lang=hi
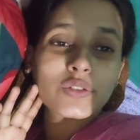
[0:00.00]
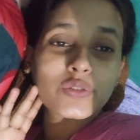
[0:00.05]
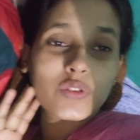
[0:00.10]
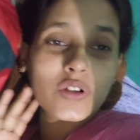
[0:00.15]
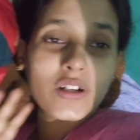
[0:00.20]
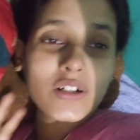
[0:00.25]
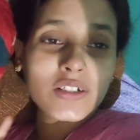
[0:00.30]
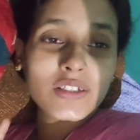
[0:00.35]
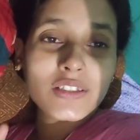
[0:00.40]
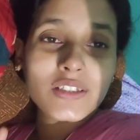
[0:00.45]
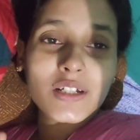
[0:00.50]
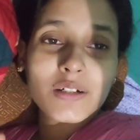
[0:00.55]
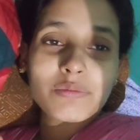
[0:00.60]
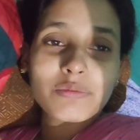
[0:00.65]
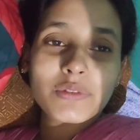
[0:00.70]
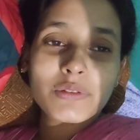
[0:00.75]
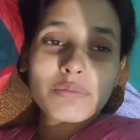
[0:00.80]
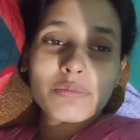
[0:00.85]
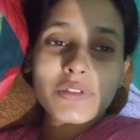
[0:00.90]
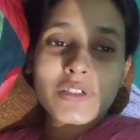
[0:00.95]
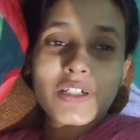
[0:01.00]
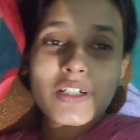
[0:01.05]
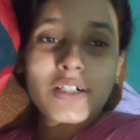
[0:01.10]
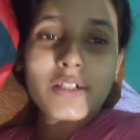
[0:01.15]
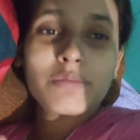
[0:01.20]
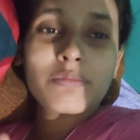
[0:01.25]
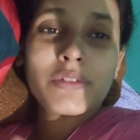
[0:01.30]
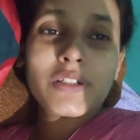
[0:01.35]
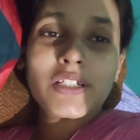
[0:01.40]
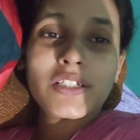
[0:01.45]
स्वागत है आप सभी
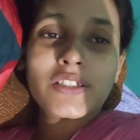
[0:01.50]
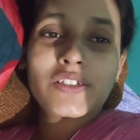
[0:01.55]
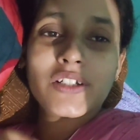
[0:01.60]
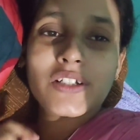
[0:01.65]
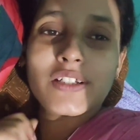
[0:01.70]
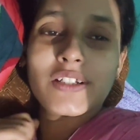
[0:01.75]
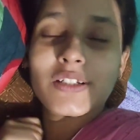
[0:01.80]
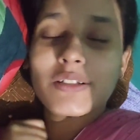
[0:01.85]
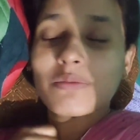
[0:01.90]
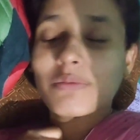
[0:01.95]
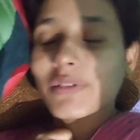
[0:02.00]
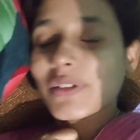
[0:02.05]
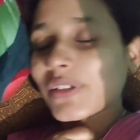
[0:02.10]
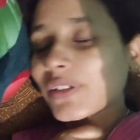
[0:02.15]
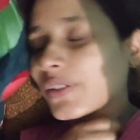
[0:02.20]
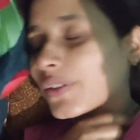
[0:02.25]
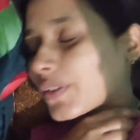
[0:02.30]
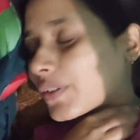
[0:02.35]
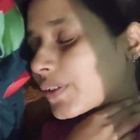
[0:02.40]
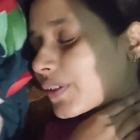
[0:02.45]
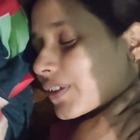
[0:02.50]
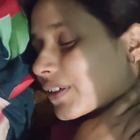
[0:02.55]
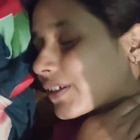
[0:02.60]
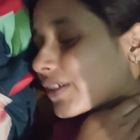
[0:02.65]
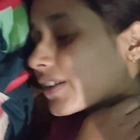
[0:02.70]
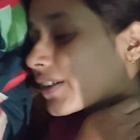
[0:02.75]
का मेरे चैनल में और